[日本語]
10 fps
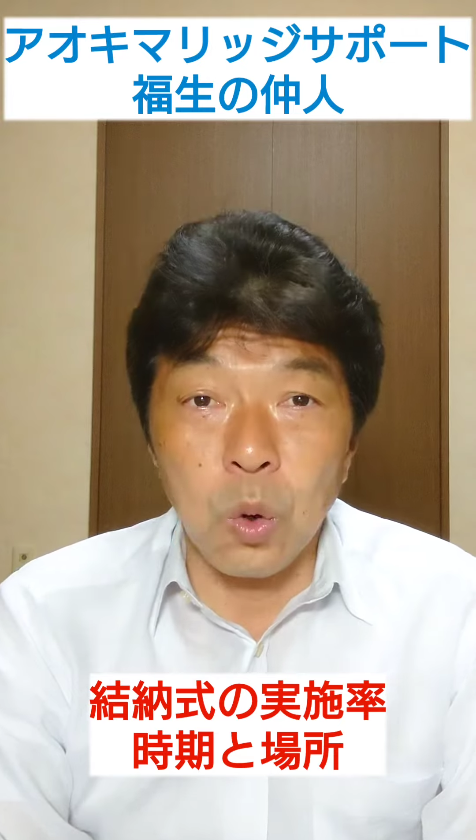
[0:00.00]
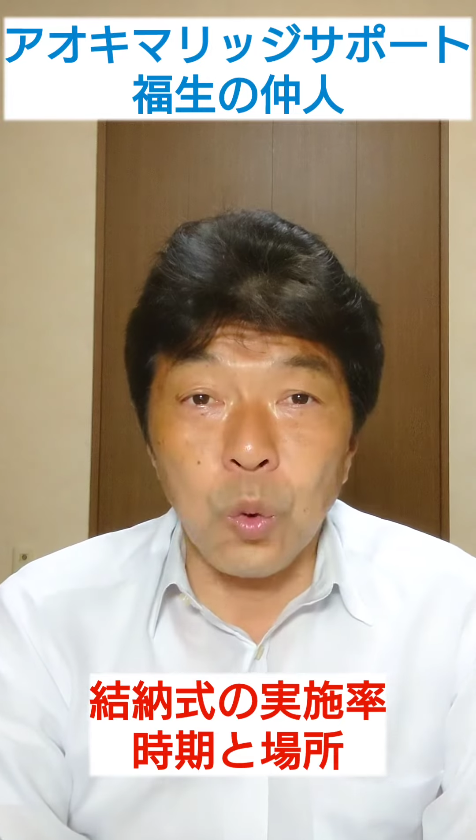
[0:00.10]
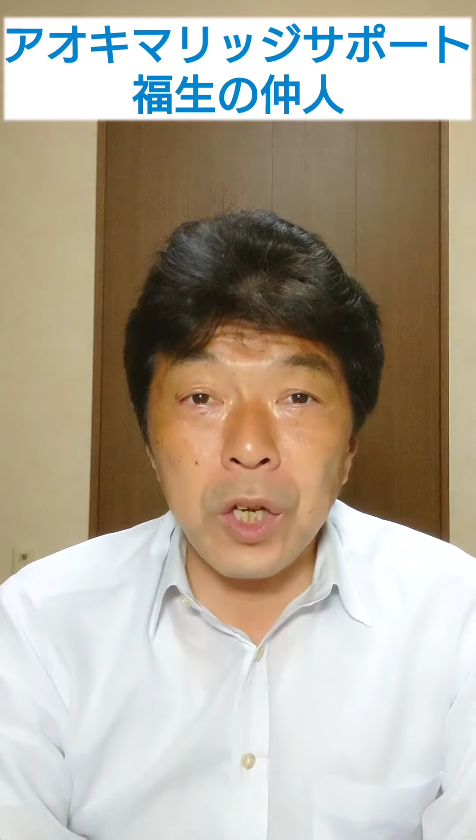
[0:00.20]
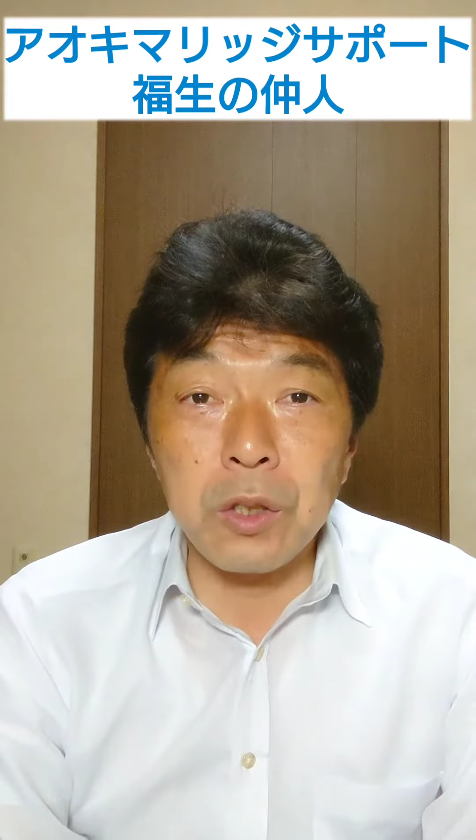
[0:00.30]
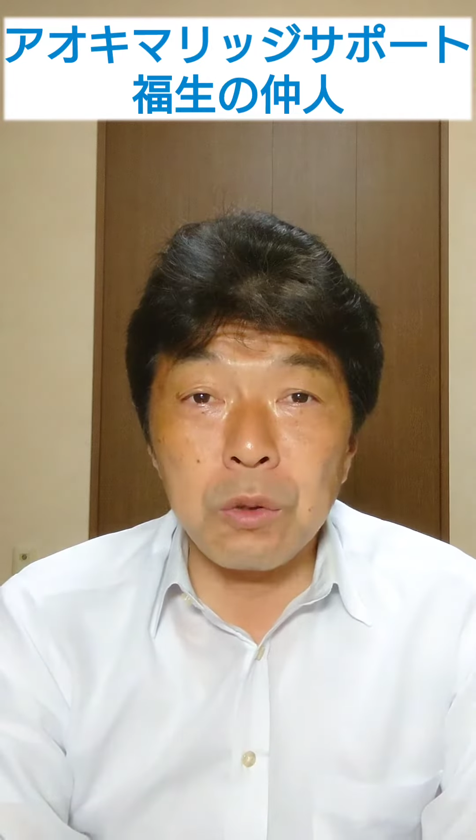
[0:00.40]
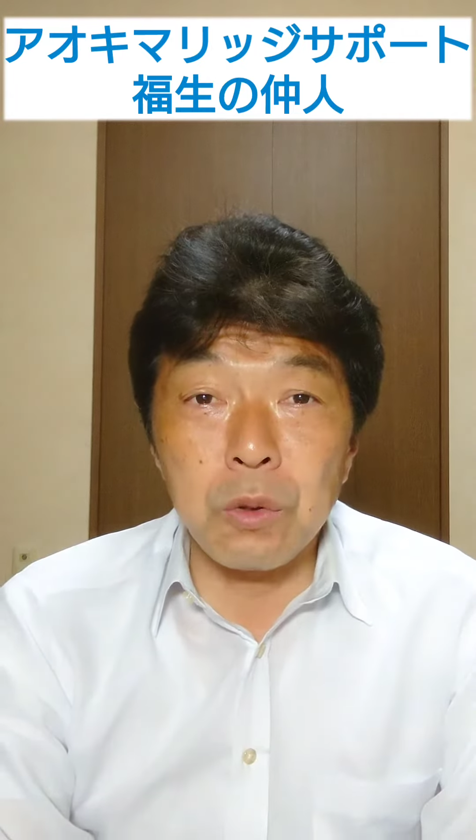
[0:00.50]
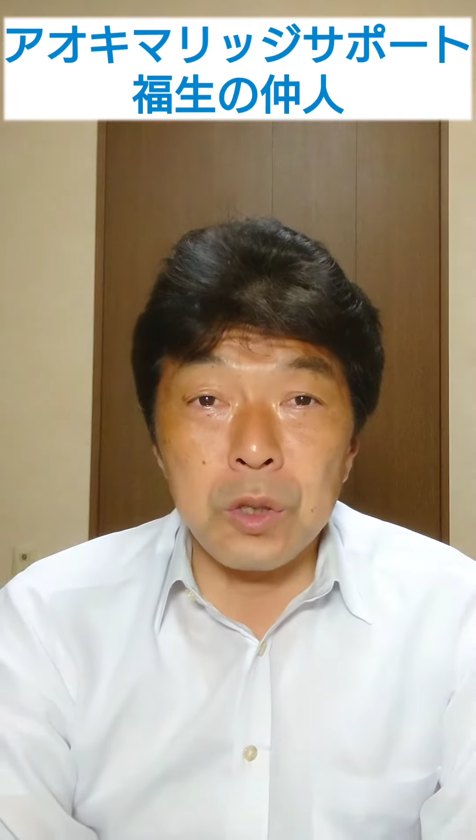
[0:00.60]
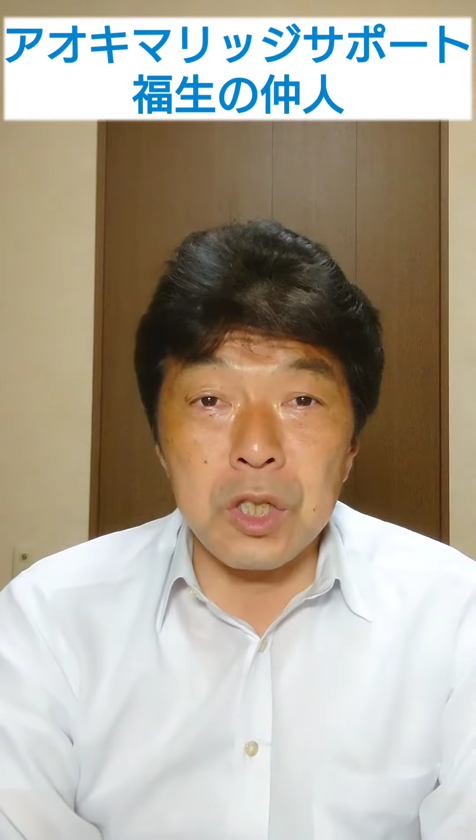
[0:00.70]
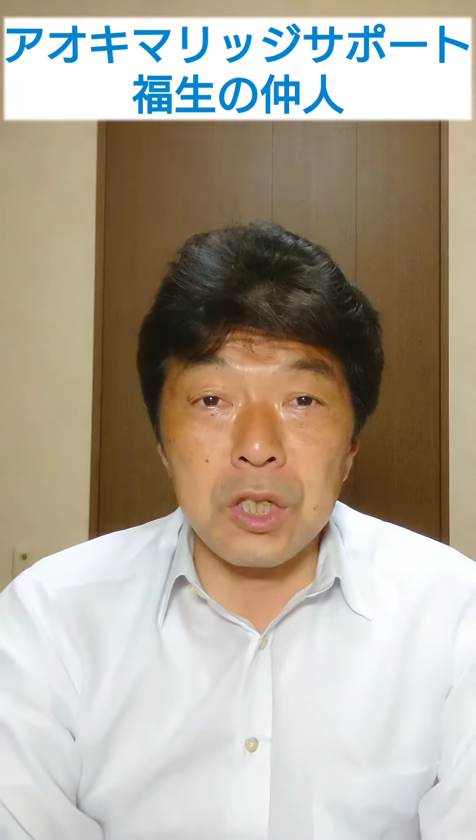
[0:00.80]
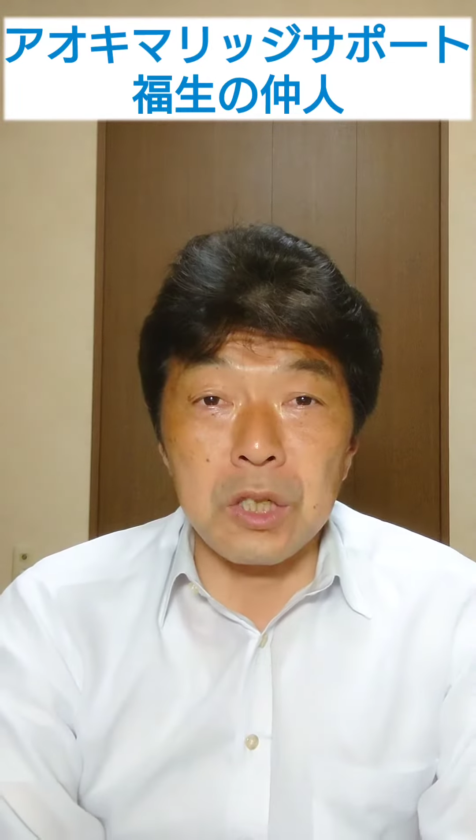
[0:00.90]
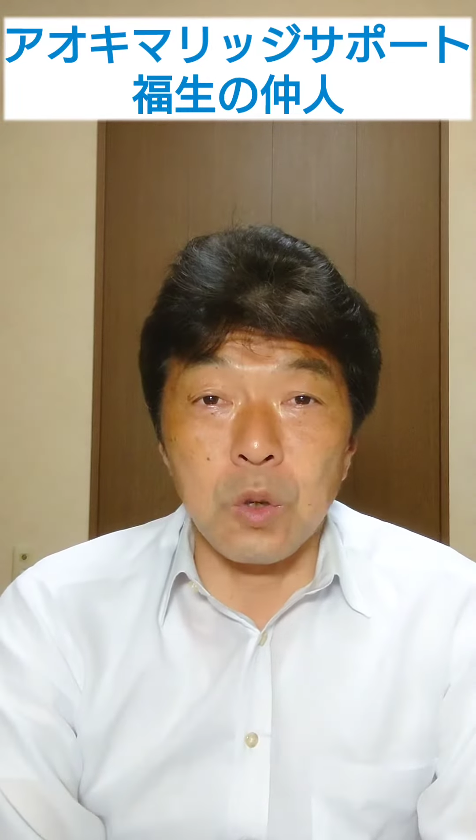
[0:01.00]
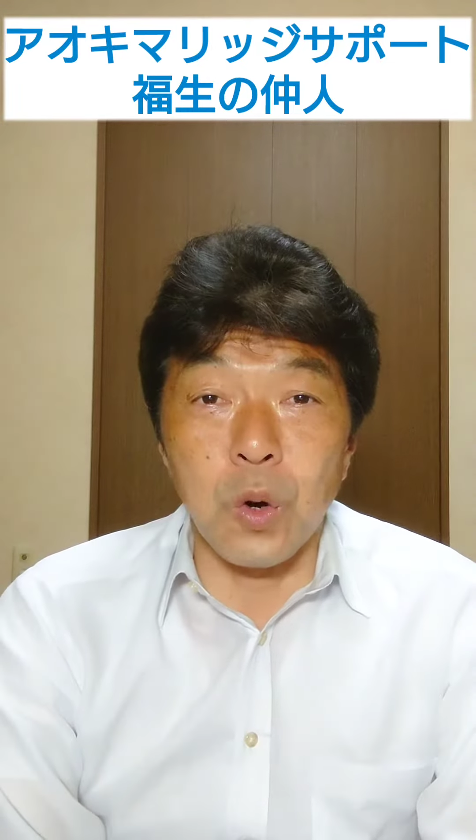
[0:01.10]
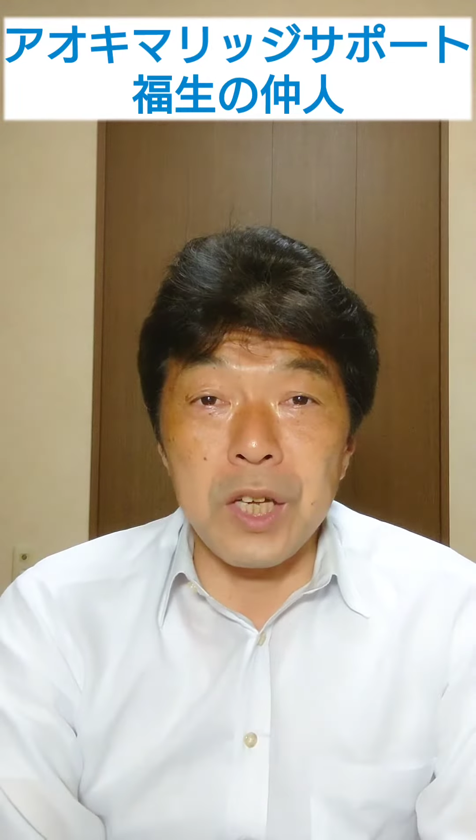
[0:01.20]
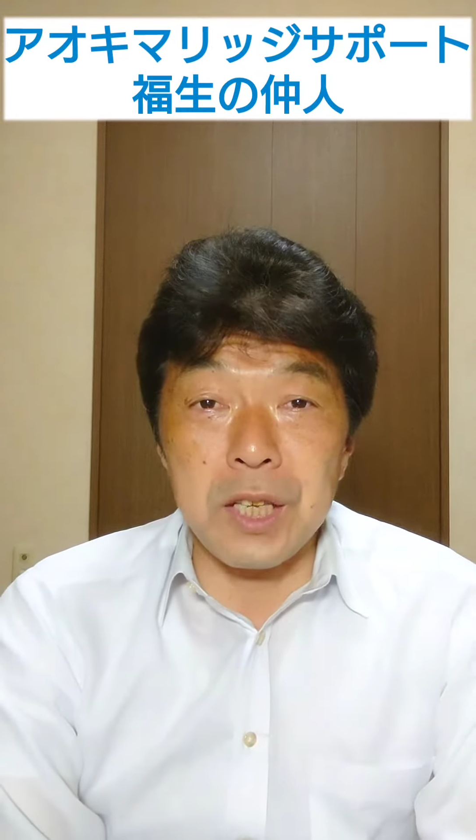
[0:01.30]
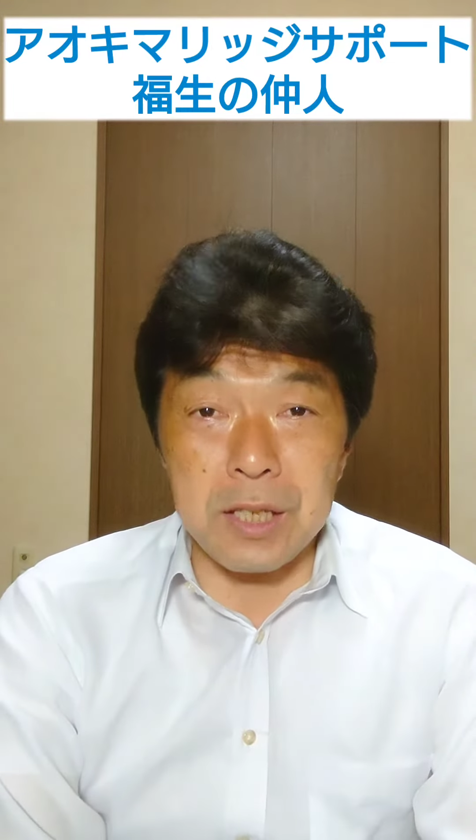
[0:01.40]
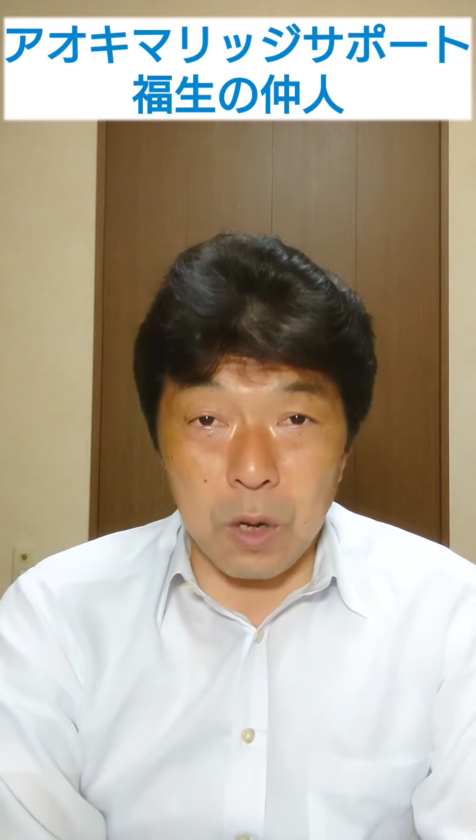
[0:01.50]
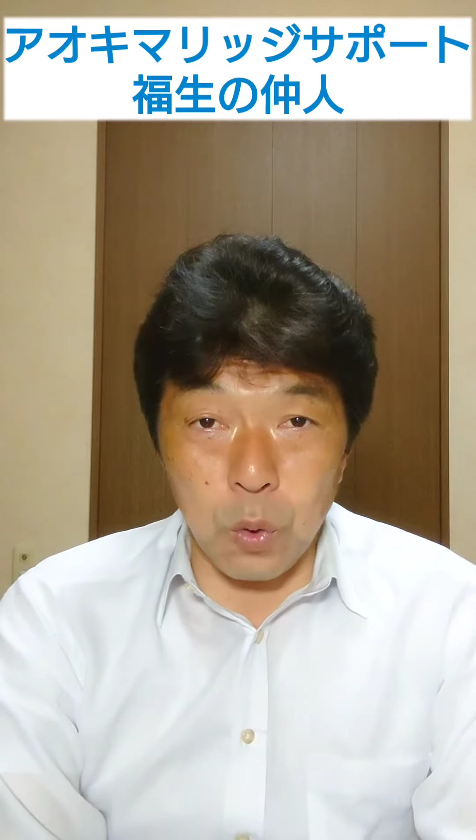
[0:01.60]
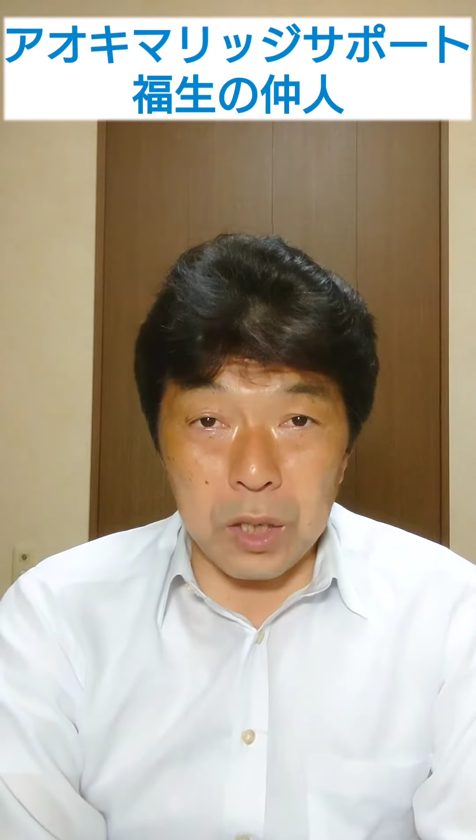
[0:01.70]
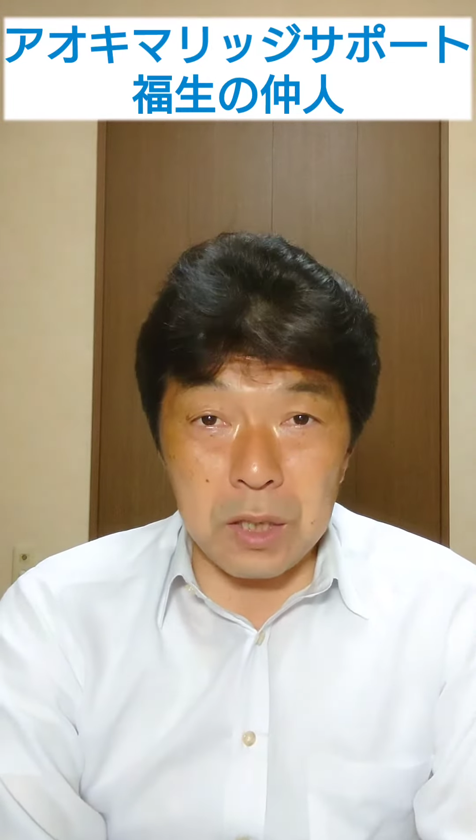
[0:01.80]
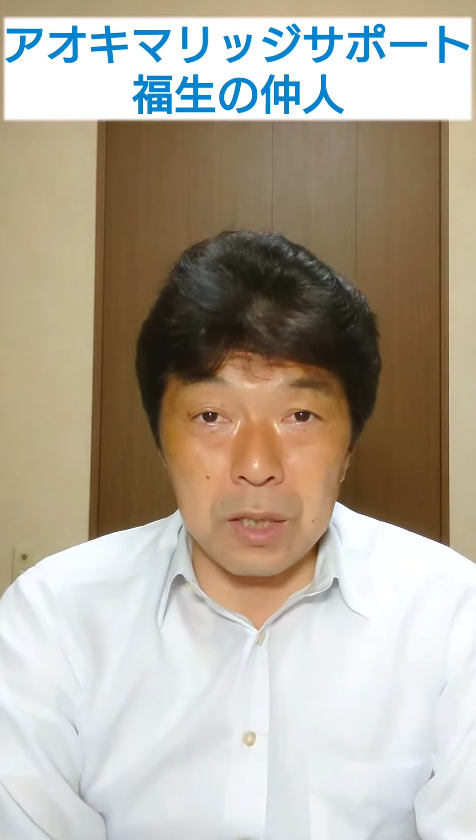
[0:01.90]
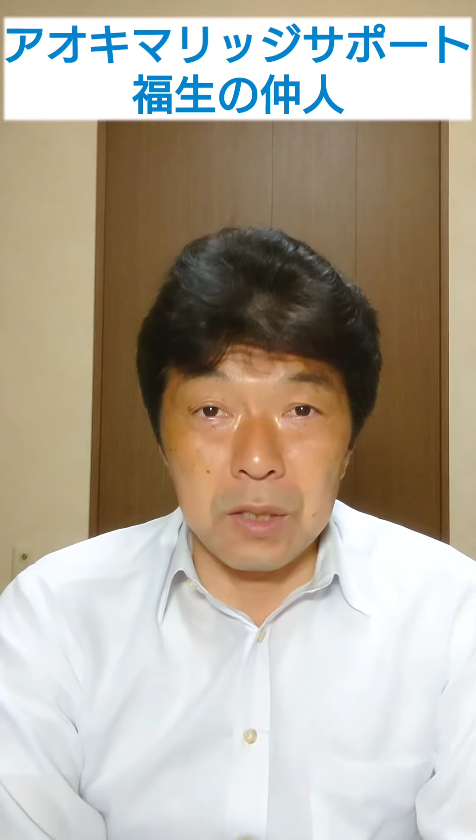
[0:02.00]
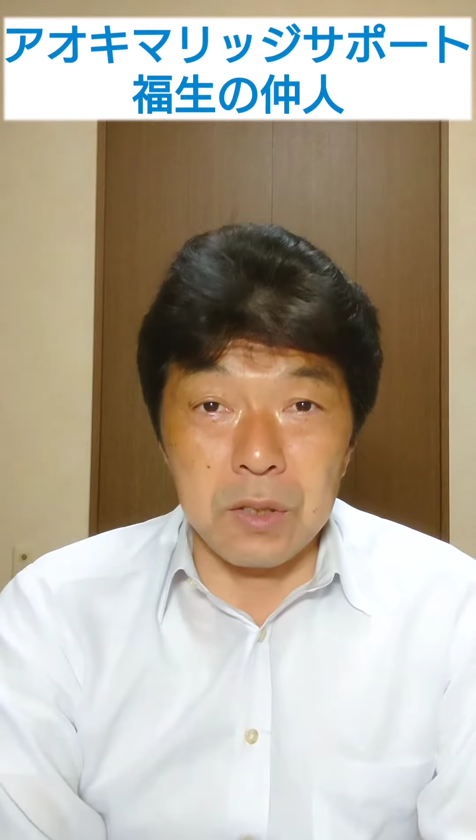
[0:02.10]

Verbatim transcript: お相手の両親にご挨拶が終わり